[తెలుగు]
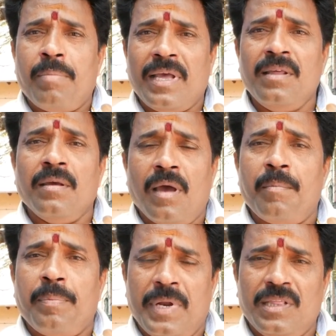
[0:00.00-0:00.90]
పది
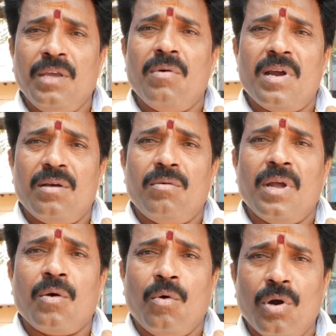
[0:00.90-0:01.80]
ప్రతి ఒక్కరికి
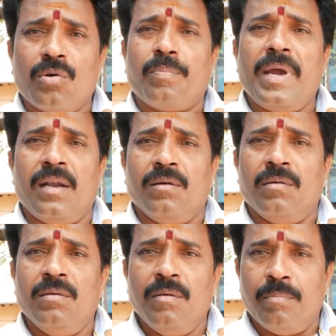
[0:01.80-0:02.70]
కూడా కోటి రూపాయలు
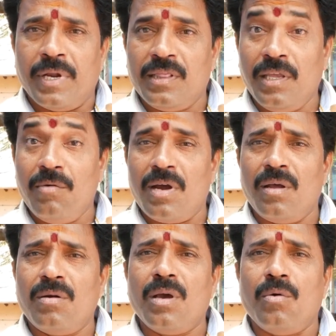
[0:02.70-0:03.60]
ప్రతి
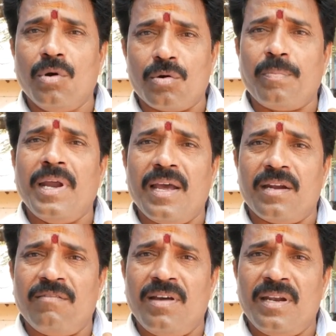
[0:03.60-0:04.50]
ఒక్కరికి కూడా కోటి రూపాయలు
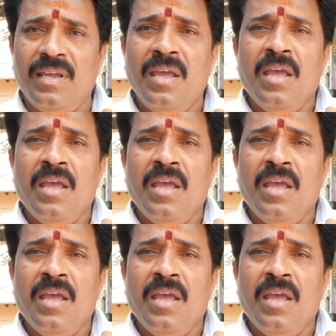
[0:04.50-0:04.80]
అక్కడ ఇవ్వాలి